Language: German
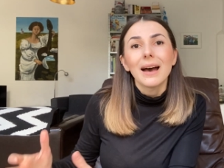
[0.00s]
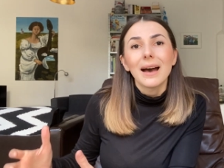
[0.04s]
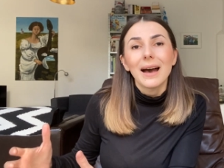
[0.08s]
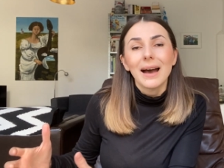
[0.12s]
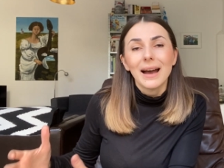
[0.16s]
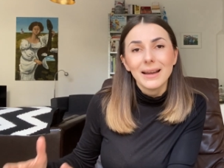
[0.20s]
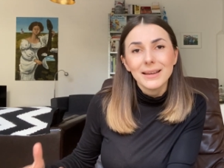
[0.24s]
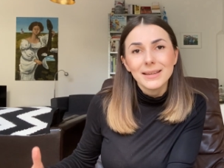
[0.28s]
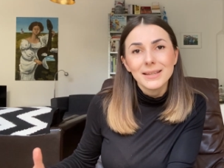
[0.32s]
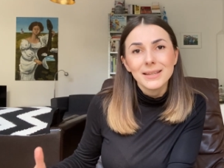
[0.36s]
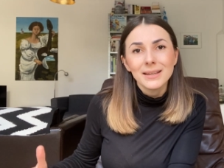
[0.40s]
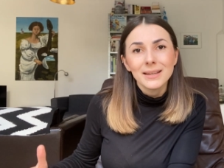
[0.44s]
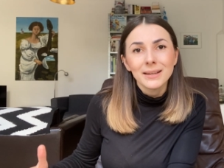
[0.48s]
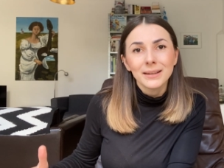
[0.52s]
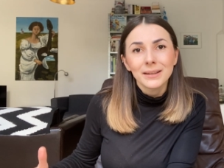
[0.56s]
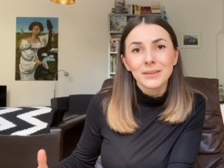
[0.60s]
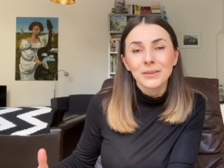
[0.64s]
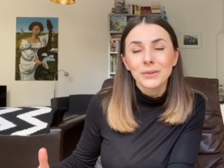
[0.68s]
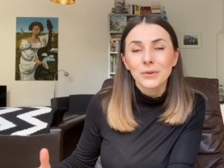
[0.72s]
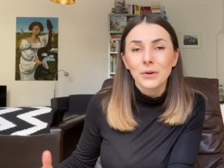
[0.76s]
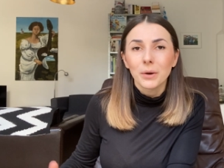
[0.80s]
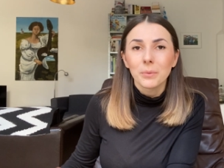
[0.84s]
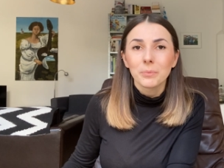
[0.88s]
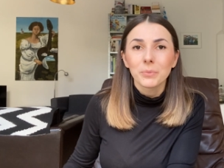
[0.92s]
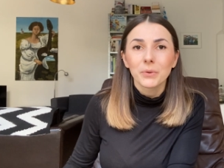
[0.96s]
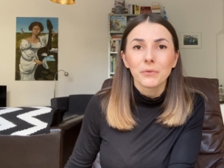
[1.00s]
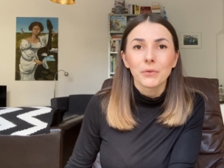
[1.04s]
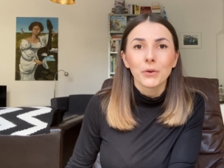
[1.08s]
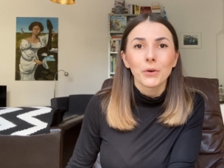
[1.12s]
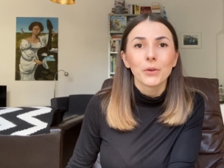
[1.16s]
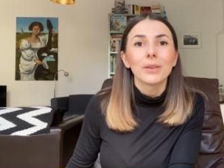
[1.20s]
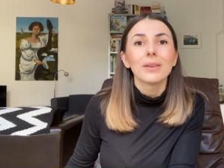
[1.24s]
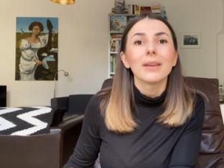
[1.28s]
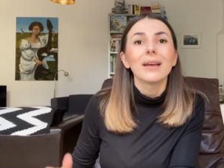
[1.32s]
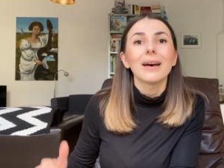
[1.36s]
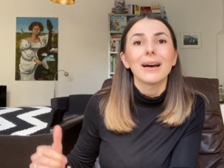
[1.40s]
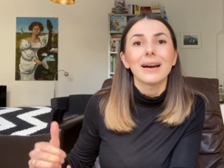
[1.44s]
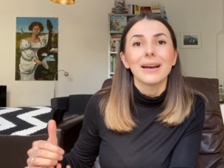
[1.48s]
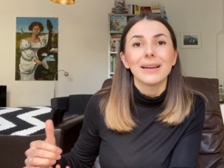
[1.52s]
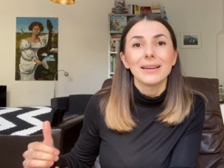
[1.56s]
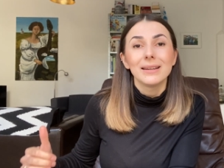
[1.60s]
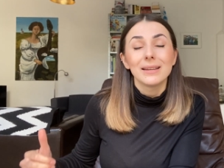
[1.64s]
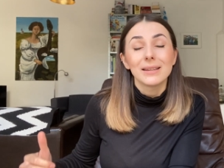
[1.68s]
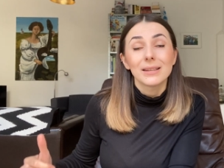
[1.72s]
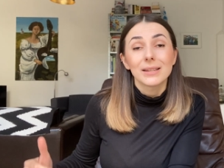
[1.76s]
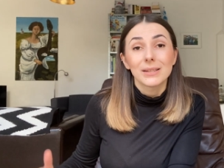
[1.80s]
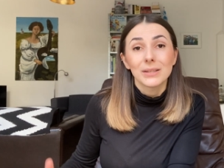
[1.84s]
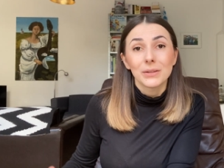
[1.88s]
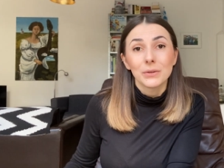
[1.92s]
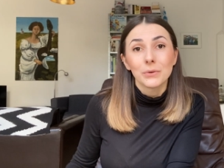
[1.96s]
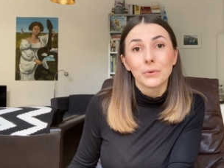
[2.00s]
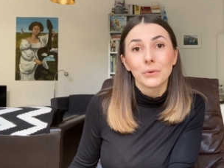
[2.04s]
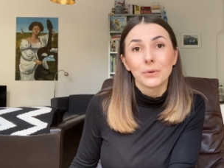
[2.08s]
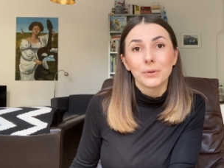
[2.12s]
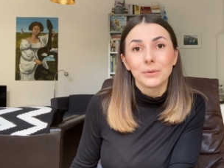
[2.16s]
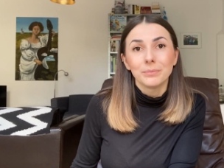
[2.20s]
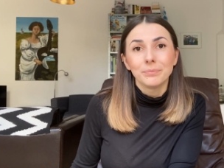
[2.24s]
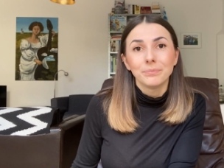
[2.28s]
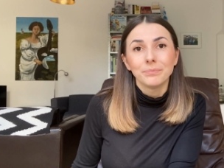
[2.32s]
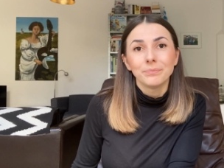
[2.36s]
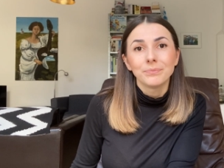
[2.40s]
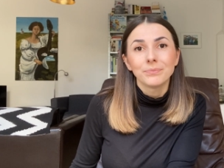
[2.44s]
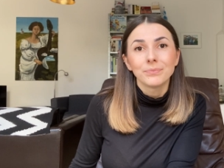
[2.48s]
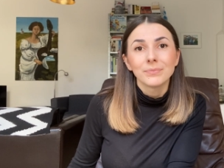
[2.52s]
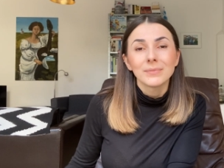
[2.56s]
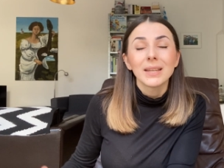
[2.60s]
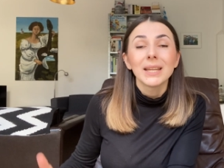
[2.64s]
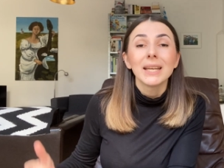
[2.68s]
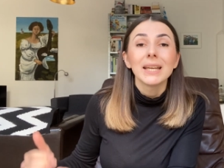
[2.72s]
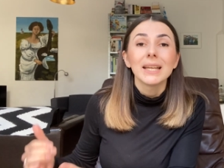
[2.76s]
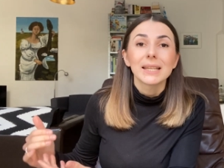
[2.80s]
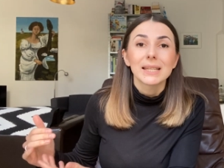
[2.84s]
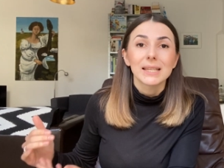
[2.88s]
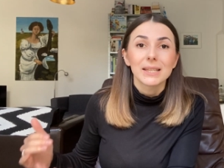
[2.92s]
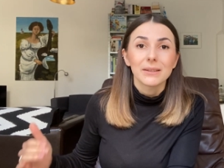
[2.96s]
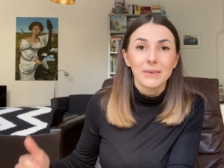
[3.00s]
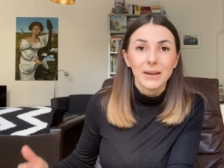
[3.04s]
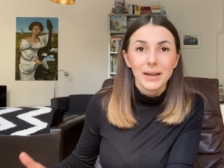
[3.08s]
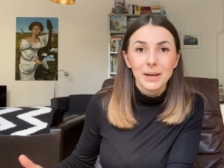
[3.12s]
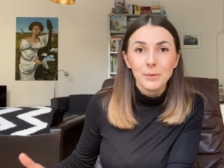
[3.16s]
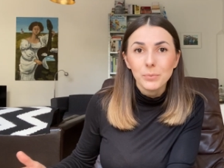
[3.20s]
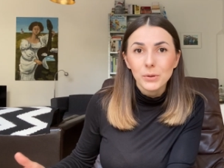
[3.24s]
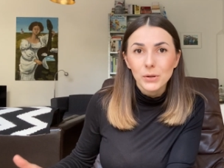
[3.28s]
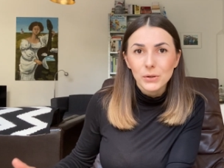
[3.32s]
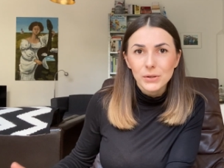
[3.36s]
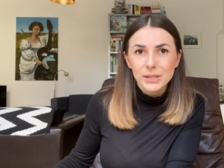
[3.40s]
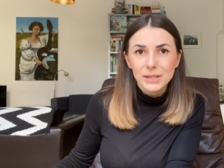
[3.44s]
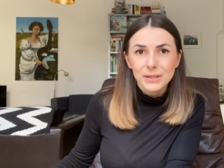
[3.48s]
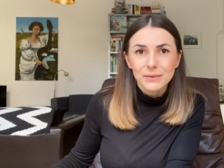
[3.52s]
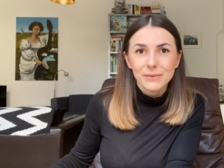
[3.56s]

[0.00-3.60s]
Addieren kommt von Addition. 2 plus